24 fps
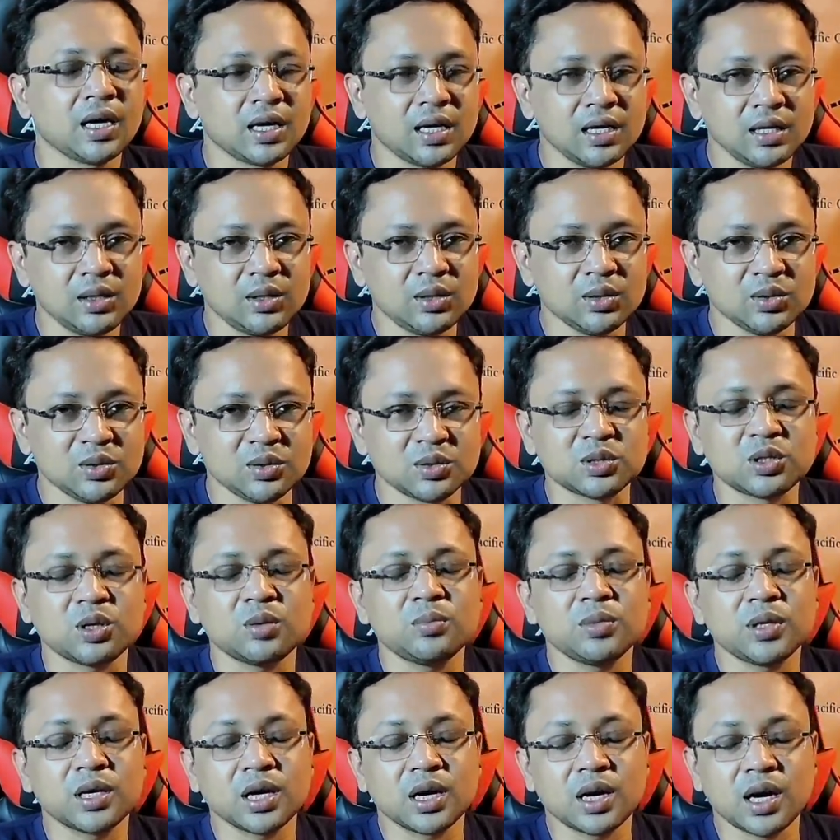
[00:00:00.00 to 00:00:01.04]
কিন্তু সব
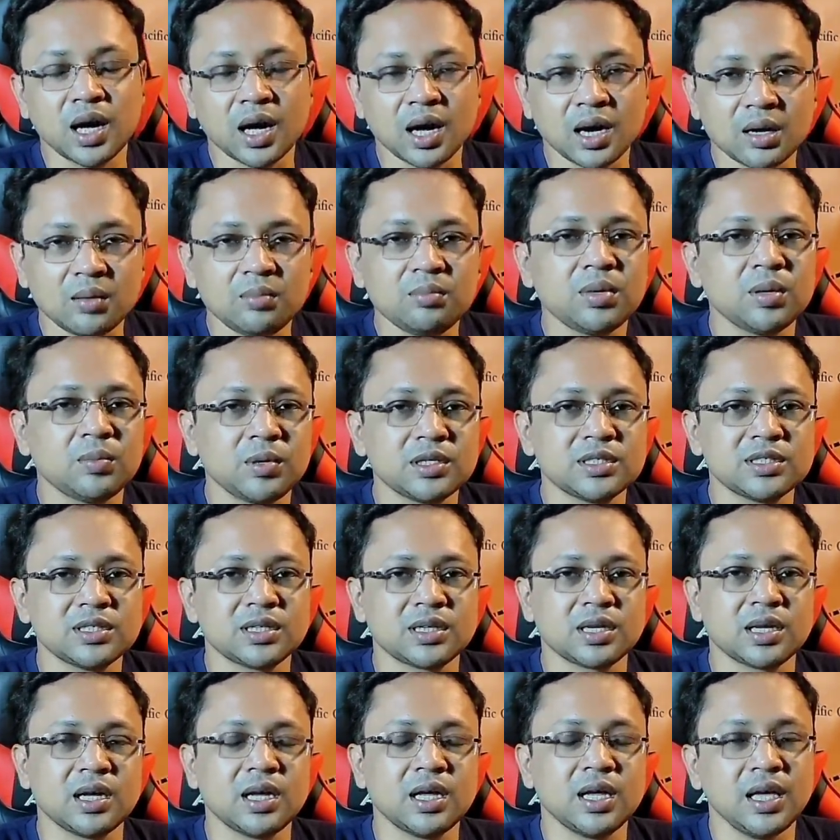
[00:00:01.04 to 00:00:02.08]
থেকে খারাপ ব্যাপার
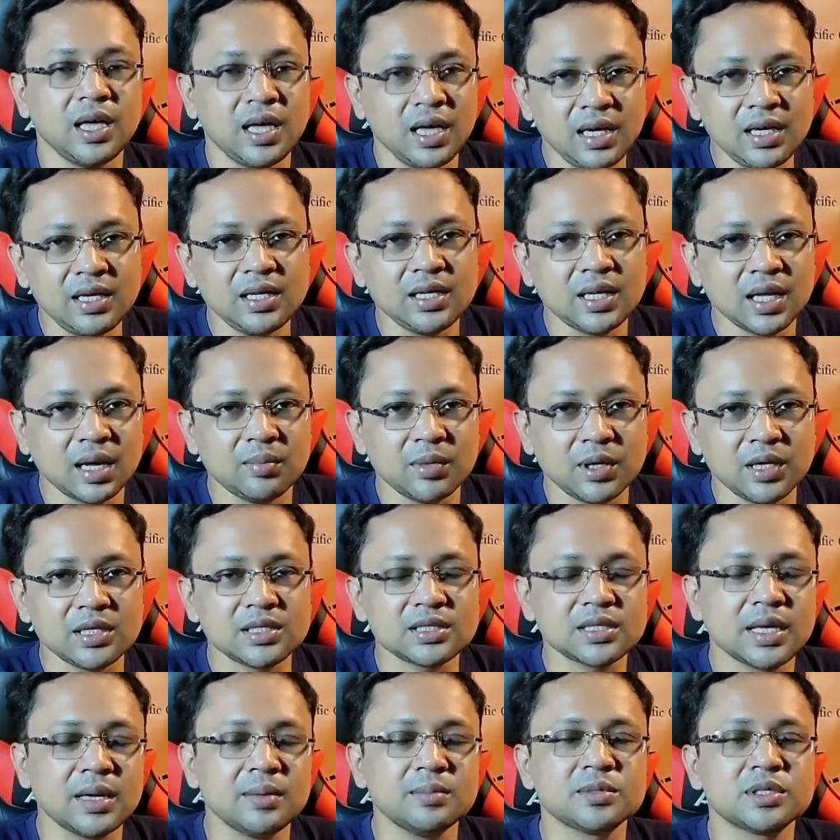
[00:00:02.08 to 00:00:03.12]
যেটা এই দামে
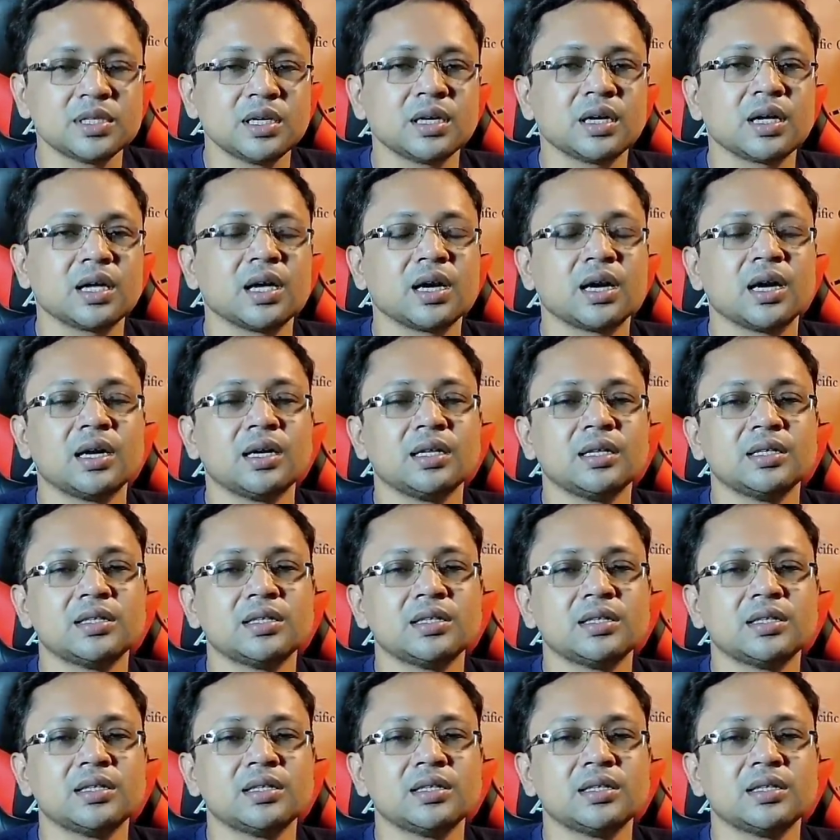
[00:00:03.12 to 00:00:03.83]
স্যামসাং এখানে